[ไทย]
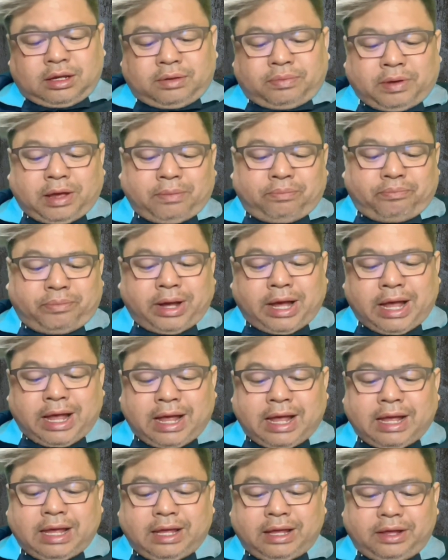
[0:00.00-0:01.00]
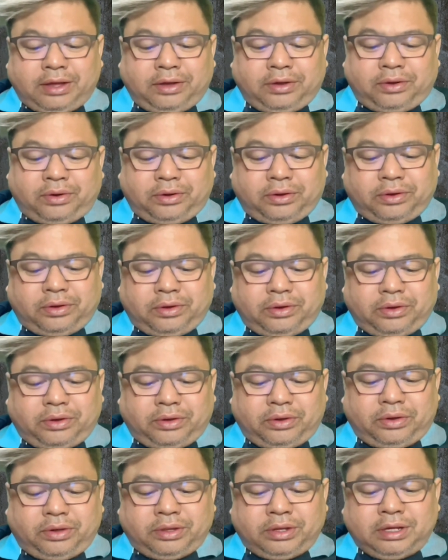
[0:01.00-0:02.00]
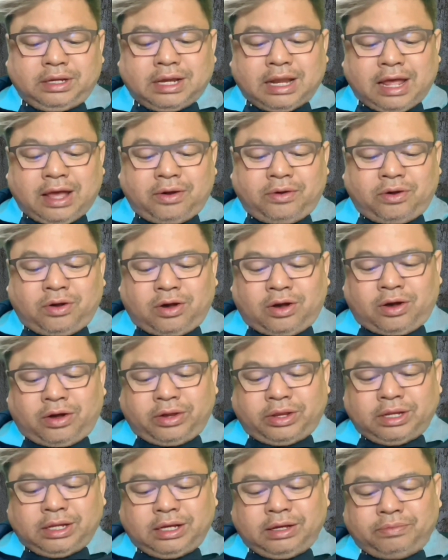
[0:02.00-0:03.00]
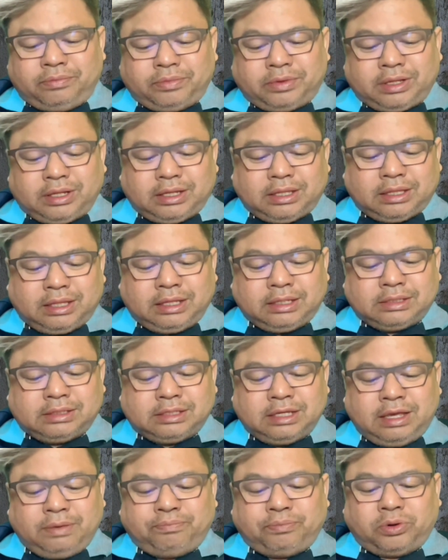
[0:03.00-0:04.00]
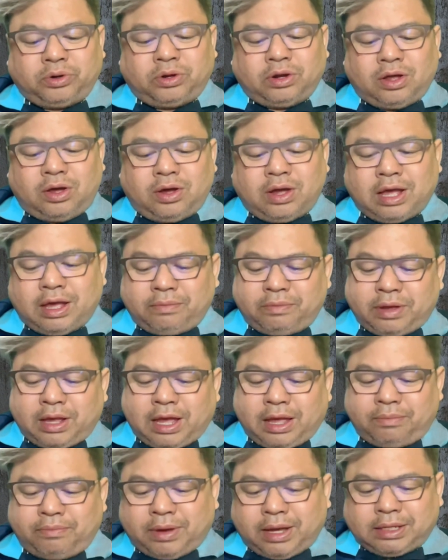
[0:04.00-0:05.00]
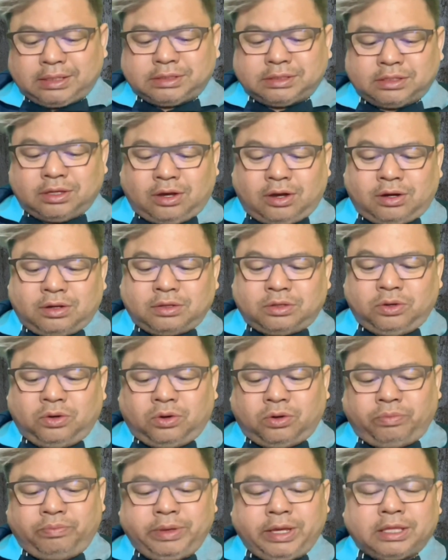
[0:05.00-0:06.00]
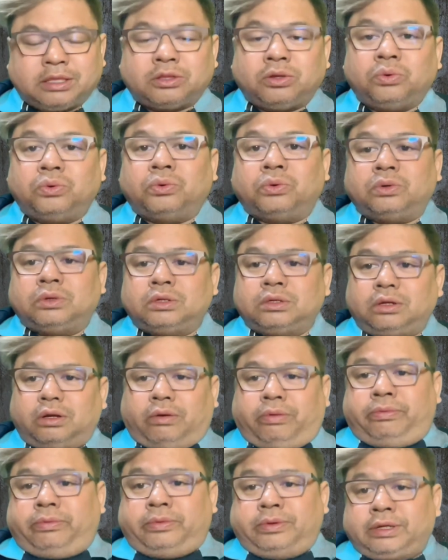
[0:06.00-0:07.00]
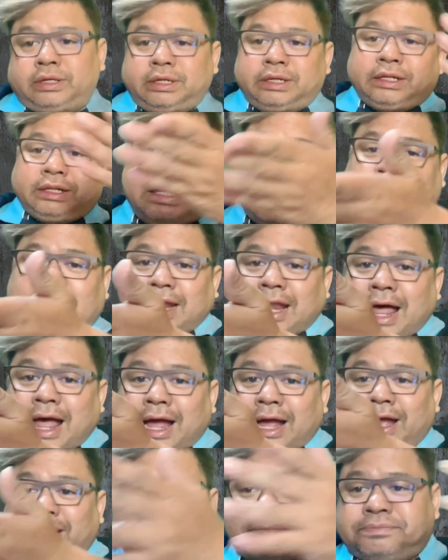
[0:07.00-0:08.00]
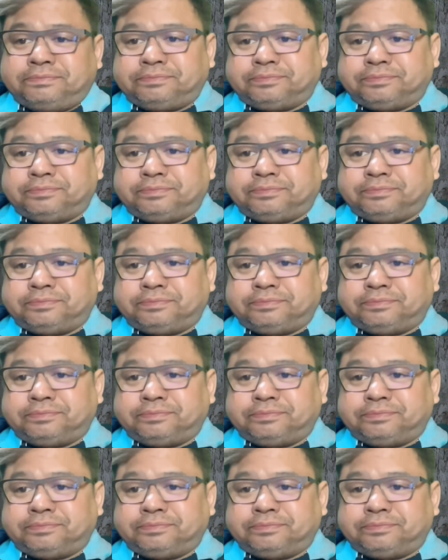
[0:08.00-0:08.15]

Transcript: ผับบาร์ยื่นแล้วขอดื่มตีสี่ปลดล็อกห้ามขายบ่ายสองถกบิ๊กตู ด้านล่างครับ